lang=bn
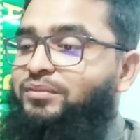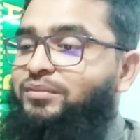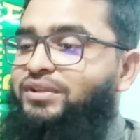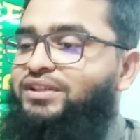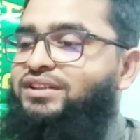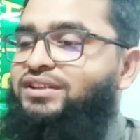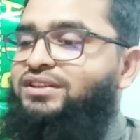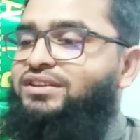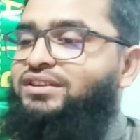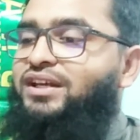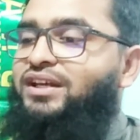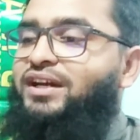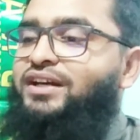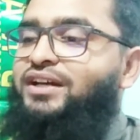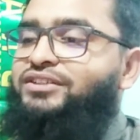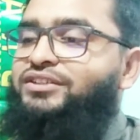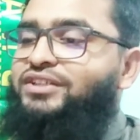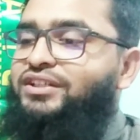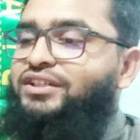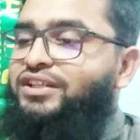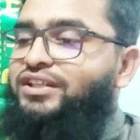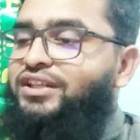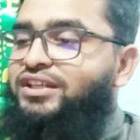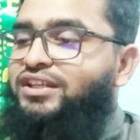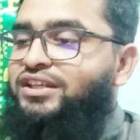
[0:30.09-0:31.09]
মিথ্যা
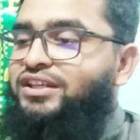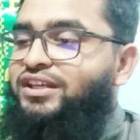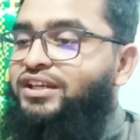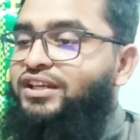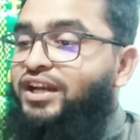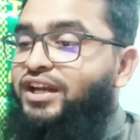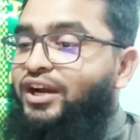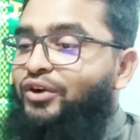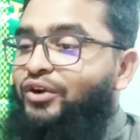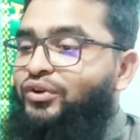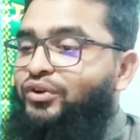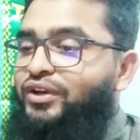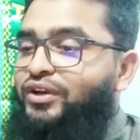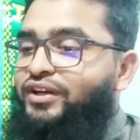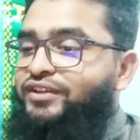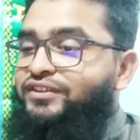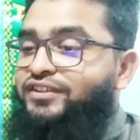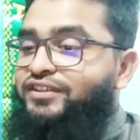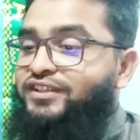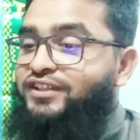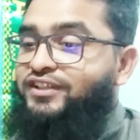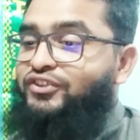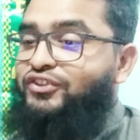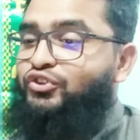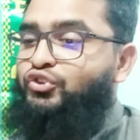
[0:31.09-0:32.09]
আশা দেখিয়ে কারো
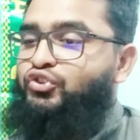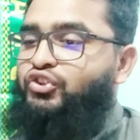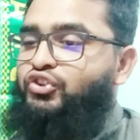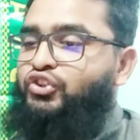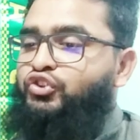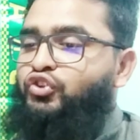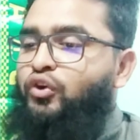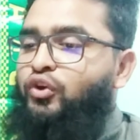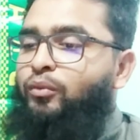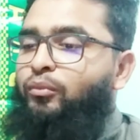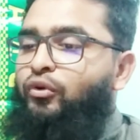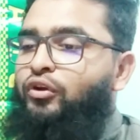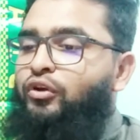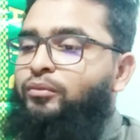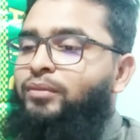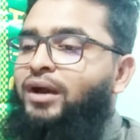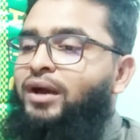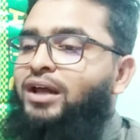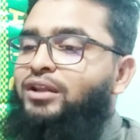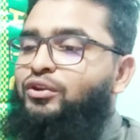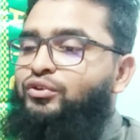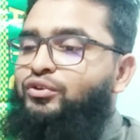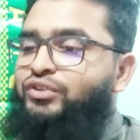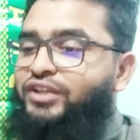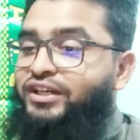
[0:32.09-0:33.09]
কাছে কিছুটা সময়
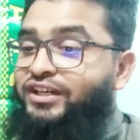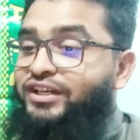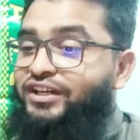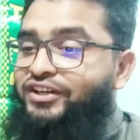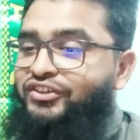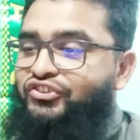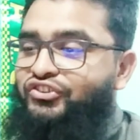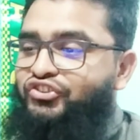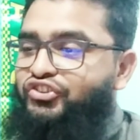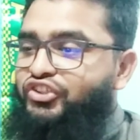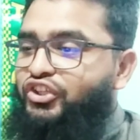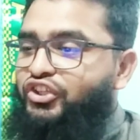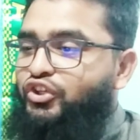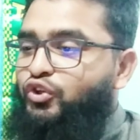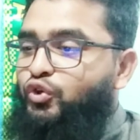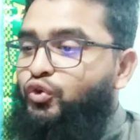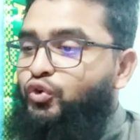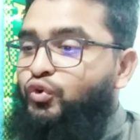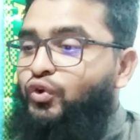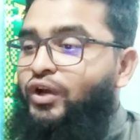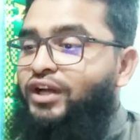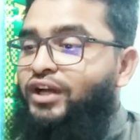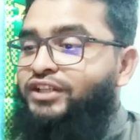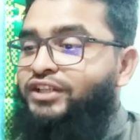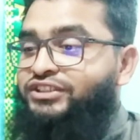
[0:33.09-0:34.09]
ভালো থাকার চেয়ে
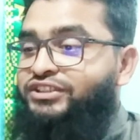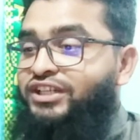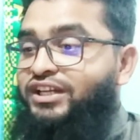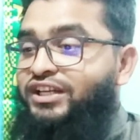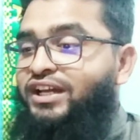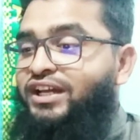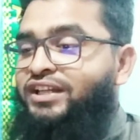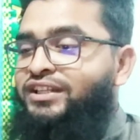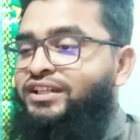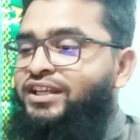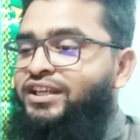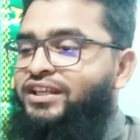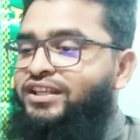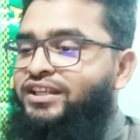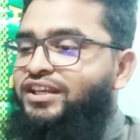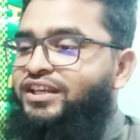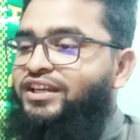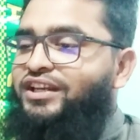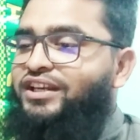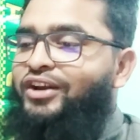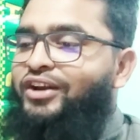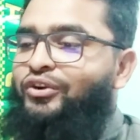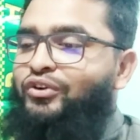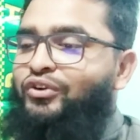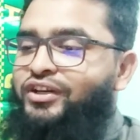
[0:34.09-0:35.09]
কোনো আশা না
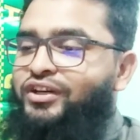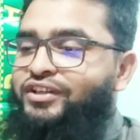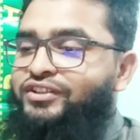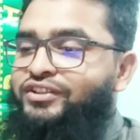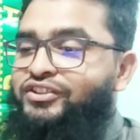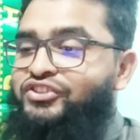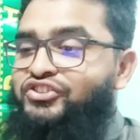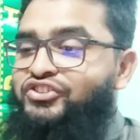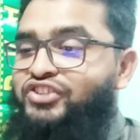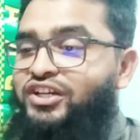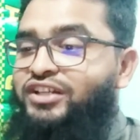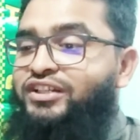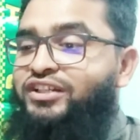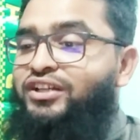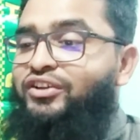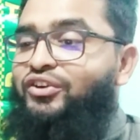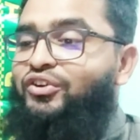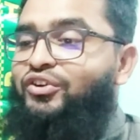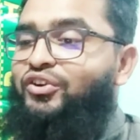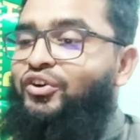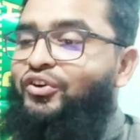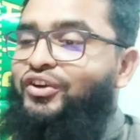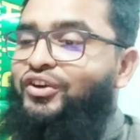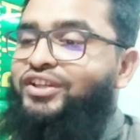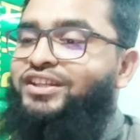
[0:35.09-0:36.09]
দেখিয়ে কারো কাছে
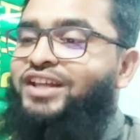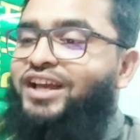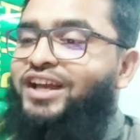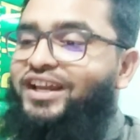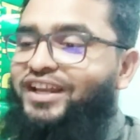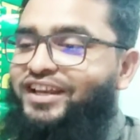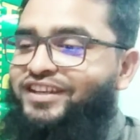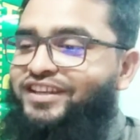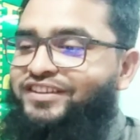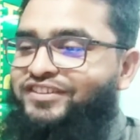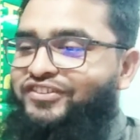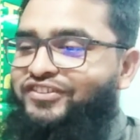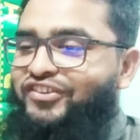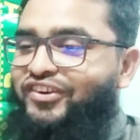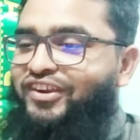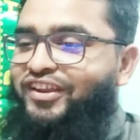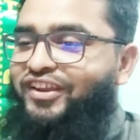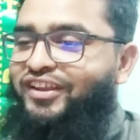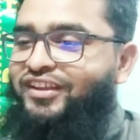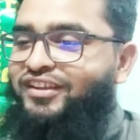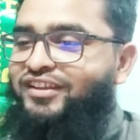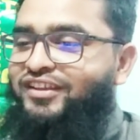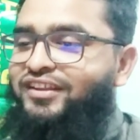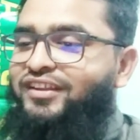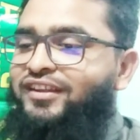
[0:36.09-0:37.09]
সাধারণ হয়ে থাকা
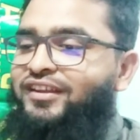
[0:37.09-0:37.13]
ইসরায়েল